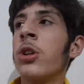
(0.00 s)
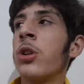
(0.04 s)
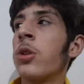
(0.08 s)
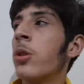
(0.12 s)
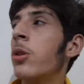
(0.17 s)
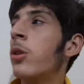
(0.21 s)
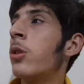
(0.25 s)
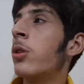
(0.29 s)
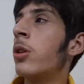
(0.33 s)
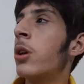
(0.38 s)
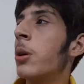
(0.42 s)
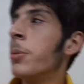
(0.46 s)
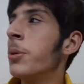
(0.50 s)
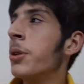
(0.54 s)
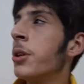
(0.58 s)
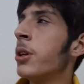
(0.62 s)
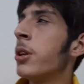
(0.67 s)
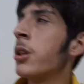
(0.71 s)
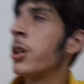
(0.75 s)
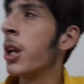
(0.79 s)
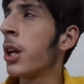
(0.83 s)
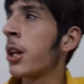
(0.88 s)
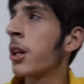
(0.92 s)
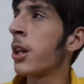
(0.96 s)
तो
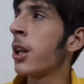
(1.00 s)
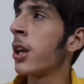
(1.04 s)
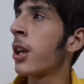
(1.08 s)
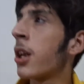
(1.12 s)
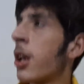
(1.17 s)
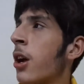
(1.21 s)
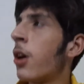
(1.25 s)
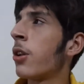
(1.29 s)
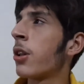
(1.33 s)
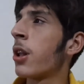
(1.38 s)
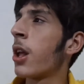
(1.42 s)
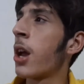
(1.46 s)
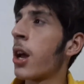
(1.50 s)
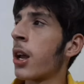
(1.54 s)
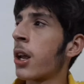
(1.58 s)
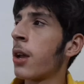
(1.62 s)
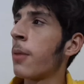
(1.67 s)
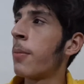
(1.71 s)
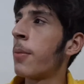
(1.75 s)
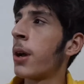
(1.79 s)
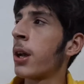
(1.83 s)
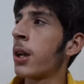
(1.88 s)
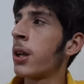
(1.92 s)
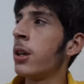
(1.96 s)
अभी देखते हैं क्या होता है
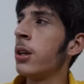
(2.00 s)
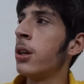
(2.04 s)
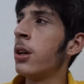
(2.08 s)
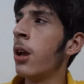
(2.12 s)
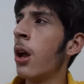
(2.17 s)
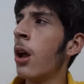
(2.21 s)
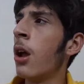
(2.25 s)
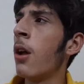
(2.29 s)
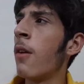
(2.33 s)
आगे बाकी